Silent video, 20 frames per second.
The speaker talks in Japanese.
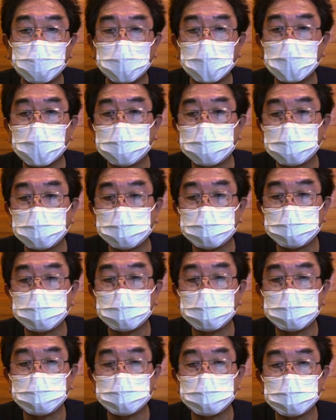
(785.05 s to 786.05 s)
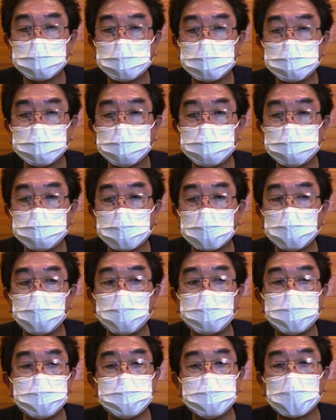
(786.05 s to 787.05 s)
なら少しぐらいの
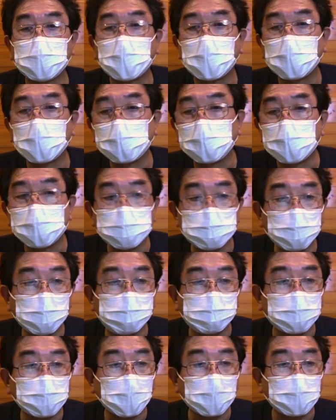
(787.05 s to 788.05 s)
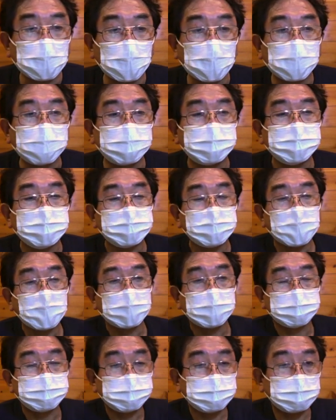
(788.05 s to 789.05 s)
お水じゃ流れねえぞ、みたいな
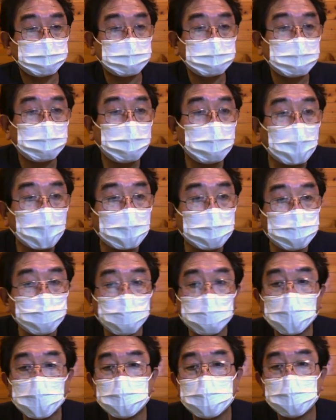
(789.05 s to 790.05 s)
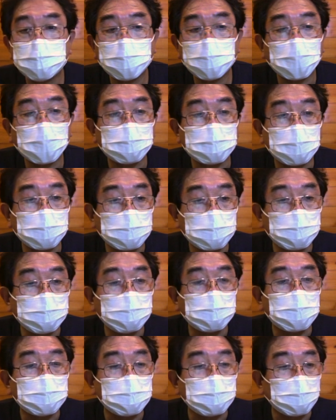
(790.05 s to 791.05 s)
状態の岩名ってす
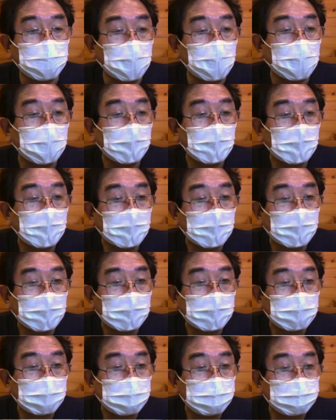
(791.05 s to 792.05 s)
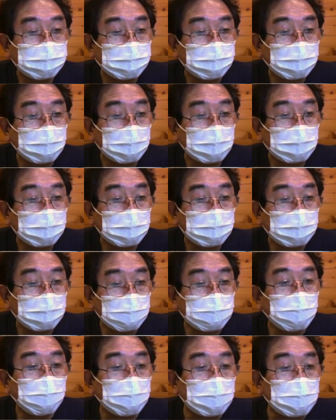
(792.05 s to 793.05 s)
るんですよね。
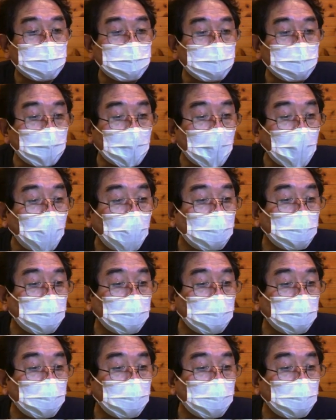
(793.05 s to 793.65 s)
すごいですよね。